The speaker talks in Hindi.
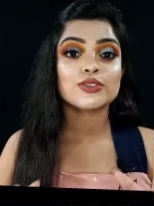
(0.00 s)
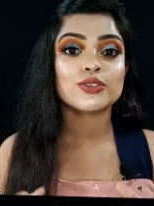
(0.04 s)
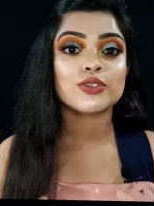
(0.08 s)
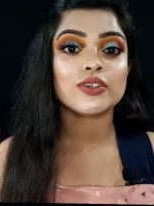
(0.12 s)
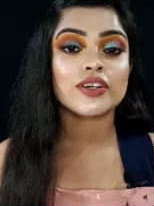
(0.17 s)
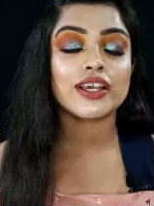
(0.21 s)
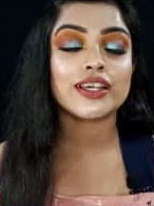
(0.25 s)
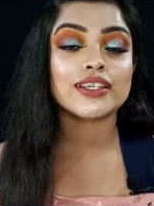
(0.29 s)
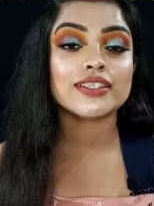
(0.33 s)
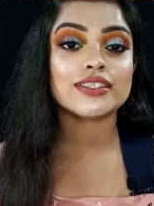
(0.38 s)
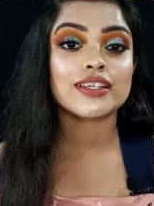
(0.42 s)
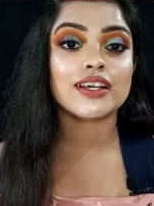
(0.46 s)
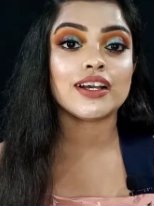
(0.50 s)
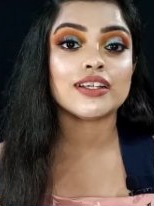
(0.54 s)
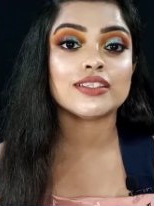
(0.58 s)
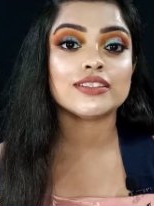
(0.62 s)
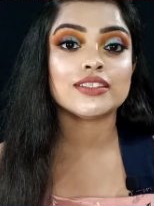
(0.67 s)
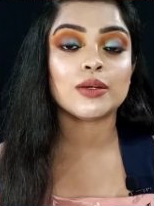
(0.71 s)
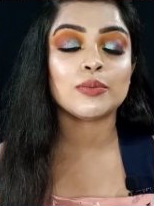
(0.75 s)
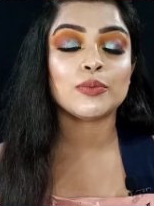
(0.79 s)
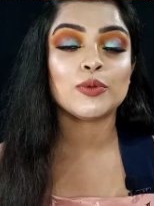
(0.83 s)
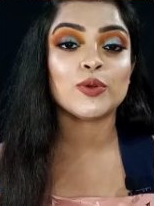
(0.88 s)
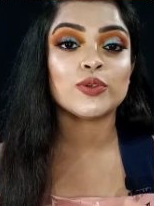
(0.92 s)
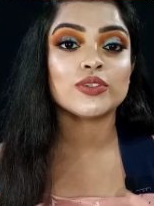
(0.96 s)
सो गाइज़
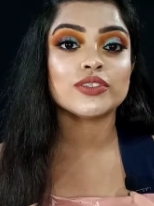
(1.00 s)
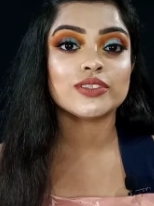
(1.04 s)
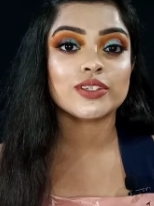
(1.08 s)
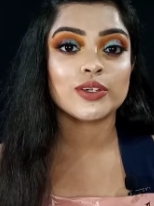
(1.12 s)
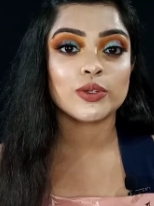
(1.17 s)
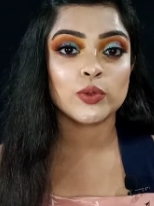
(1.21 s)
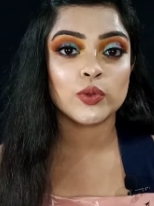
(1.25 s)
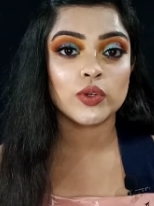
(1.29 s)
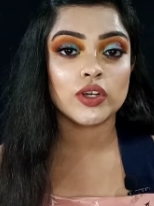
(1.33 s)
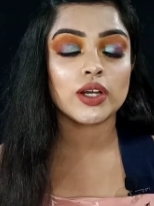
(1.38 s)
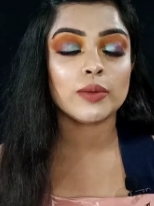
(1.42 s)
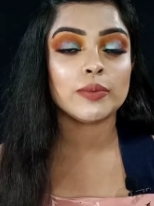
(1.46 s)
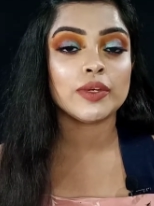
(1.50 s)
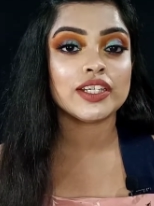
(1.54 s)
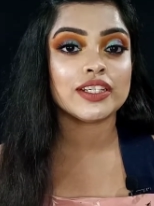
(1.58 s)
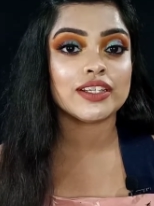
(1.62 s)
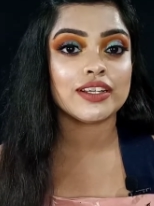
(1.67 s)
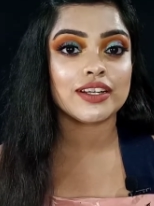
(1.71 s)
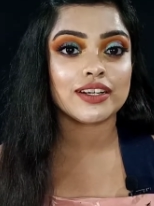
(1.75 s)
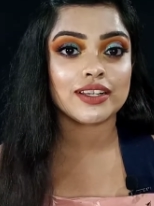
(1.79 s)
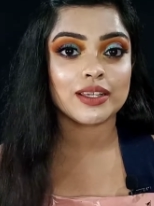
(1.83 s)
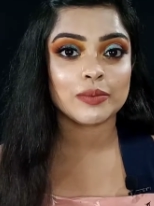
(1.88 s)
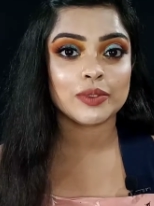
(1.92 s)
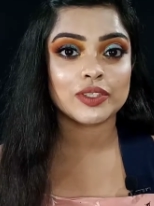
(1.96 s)
आज आप लोग ज़रूर
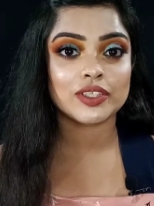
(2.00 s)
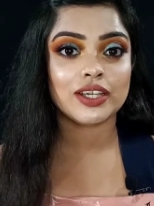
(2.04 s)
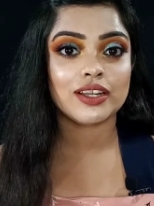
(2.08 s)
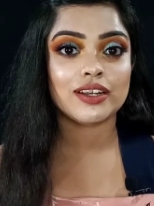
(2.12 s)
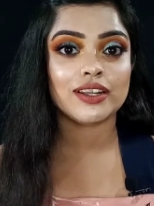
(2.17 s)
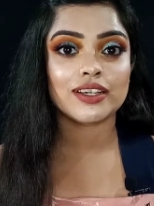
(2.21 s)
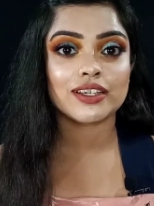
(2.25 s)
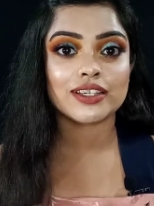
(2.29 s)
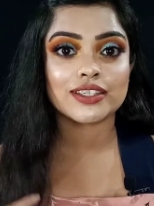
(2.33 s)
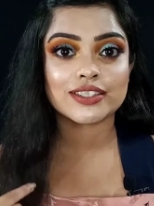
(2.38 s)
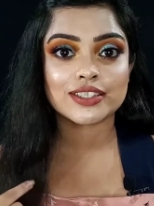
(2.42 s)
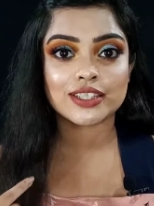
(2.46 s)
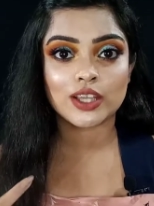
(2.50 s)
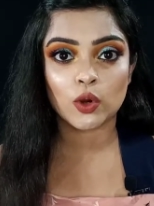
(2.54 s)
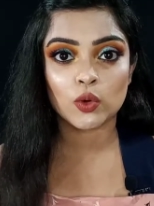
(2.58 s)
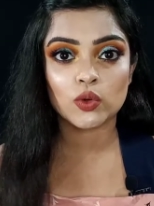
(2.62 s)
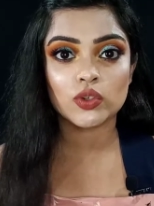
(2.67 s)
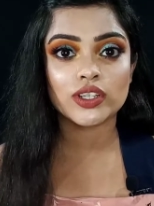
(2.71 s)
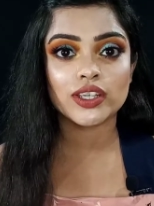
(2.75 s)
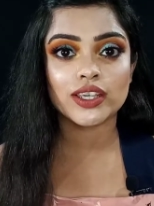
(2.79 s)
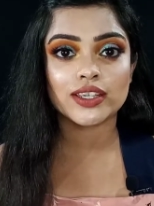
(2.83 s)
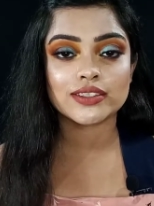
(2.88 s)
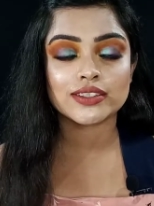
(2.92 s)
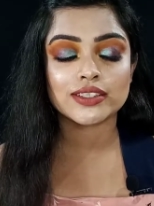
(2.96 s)
कमेंट करके बताना कि
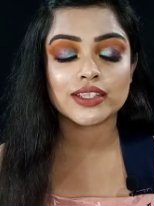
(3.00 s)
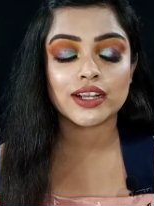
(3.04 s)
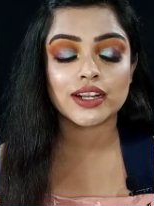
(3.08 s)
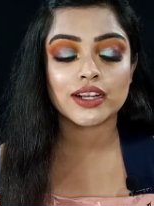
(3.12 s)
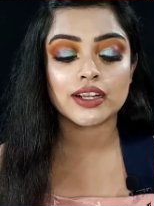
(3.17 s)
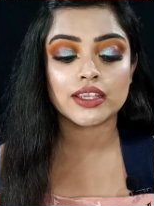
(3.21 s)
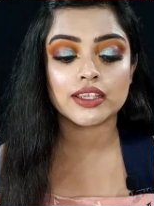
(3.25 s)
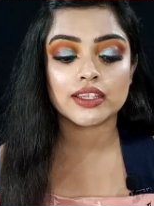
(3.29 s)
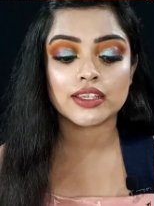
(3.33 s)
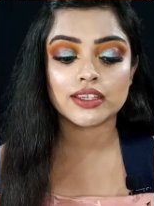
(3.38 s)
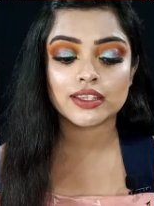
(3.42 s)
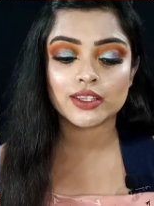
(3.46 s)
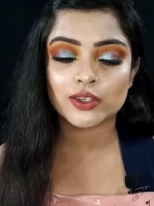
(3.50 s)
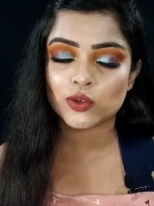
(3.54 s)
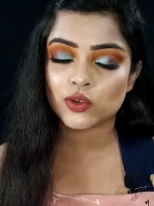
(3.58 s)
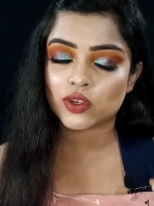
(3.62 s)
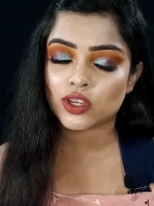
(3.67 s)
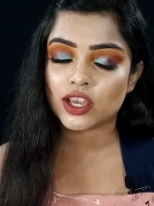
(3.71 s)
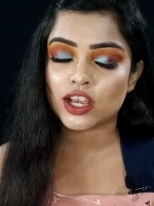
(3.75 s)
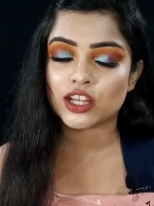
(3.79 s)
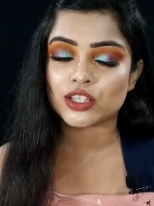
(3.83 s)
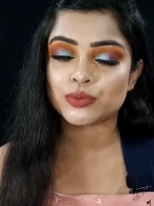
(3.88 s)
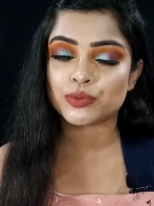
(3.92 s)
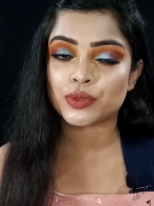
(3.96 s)
साउंड कैसे आ रही है
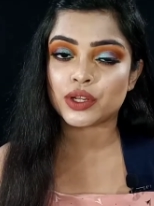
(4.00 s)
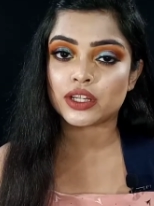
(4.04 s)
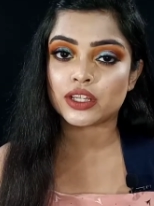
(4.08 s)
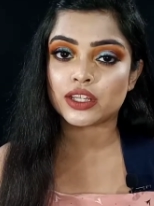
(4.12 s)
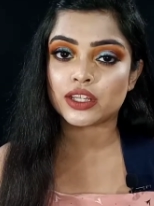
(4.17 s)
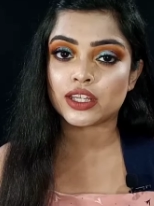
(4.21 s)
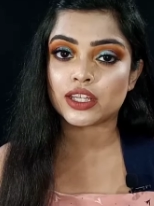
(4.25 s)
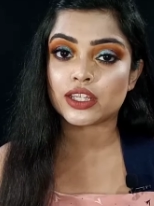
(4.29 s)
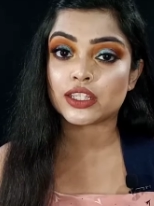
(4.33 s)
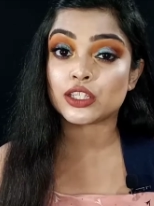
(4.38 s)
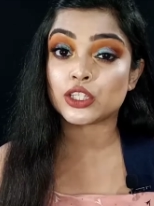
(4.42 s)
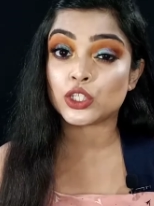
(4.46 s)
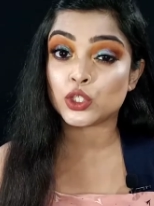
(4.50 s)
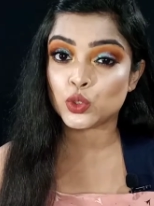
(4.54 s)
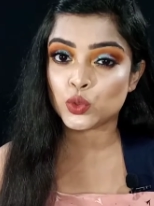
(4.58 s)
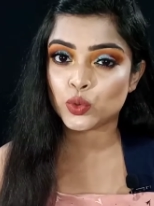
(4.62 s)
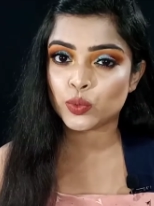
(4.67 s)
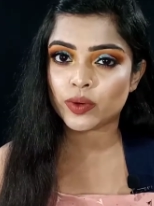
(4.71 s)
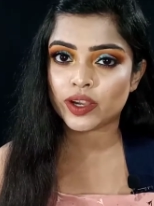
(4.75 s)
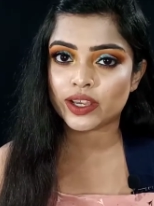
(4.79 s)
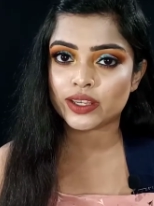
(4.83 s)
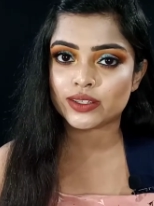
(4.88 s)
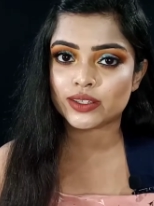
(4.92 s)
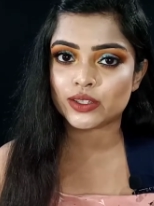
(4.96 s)
क्योंकि आज मैंने एक
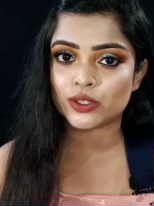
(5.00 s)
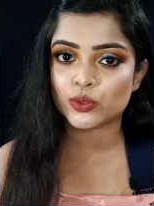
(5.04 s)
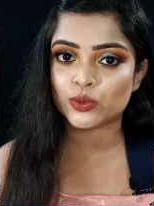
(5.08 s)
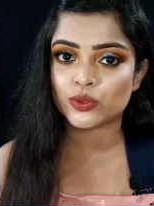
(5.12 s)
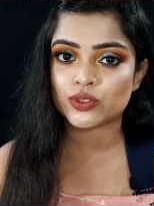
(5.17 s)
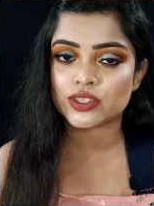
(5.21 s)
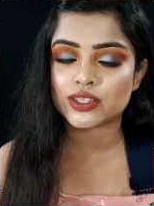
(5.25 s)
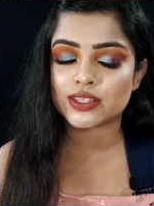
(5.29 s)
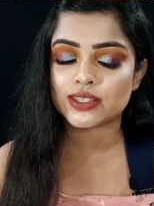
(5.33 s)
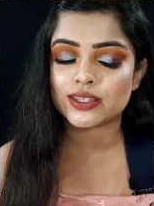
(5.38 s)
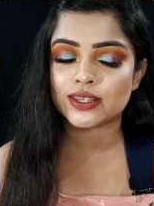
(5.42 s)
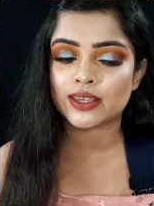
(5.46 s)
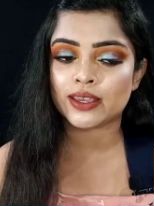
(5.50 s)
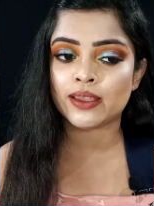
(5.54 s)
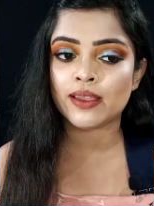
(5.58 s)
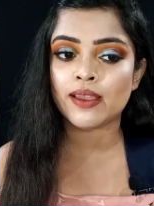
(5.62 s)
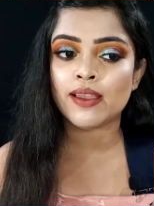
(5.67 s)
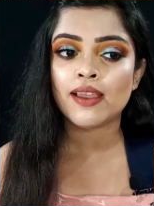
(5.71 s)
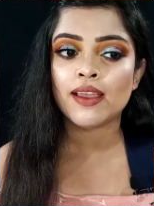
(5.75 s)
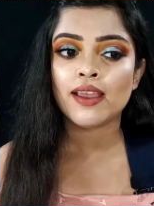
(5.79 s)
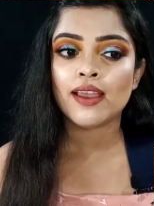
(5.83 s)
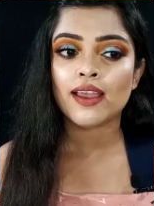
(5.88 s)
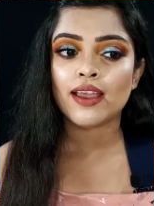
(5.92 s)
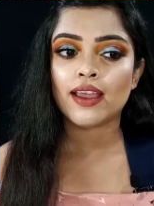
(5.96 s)
न्यू माइक यूज़ की है
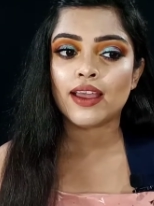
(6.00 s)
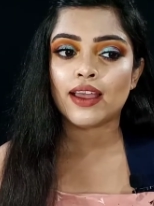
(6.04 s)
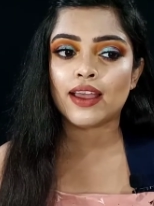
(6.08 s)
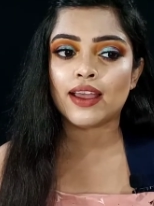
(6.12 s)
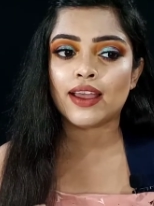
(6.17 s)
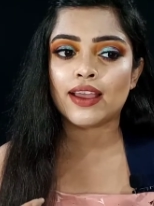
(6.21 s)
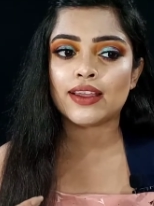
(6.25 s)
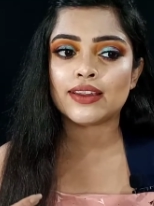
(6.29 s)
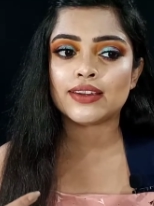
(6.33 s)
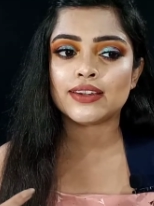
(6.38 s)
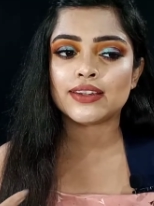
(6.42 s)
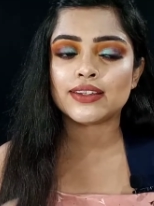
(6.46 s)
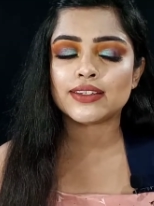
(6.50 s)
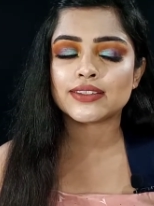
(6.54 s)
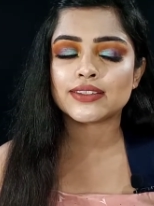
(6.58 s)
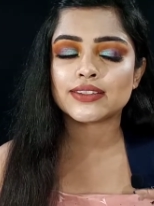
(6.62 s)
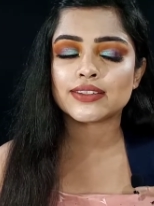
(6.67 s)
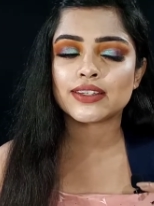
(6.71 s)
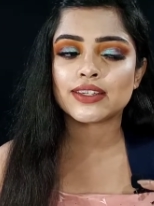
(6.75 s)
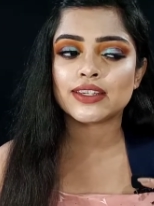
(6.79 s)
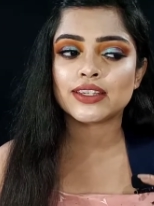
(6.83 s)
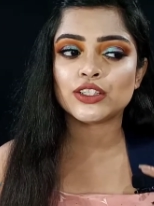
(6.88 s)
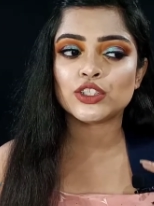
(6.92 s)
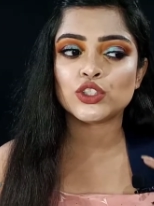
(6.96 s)
एंड
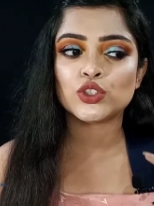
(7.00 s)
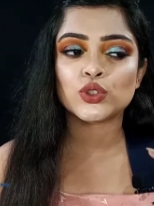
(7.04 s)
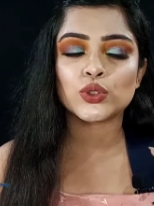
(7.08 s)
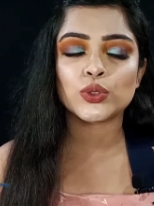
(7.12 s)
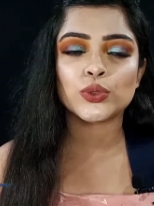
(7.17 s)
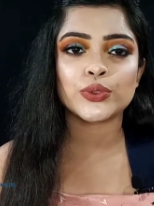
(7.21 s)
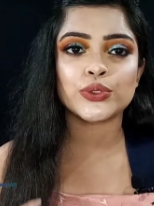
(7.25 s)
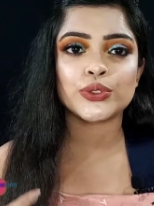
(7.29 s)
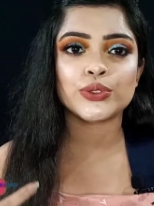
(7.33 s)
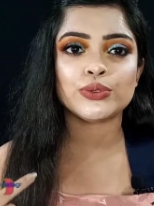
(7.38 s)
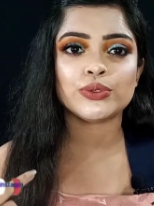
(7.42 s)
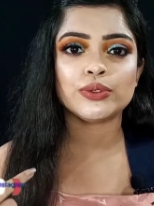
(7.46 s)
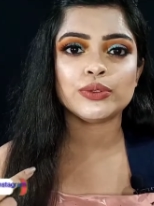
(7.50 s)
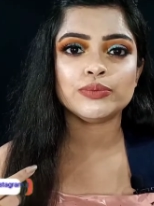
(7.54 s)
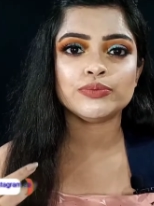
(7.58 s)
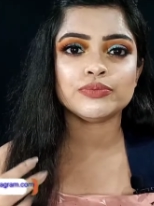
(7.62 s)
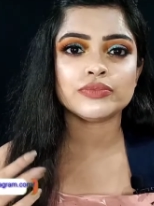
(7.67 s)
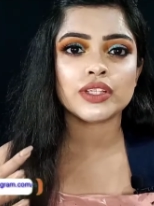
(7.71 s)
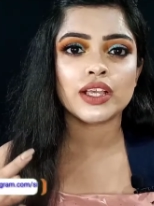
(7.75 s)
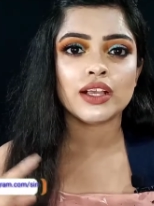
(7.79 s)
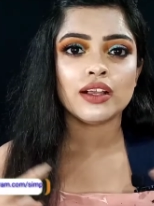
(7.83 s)
इसकी जो यू you नो know,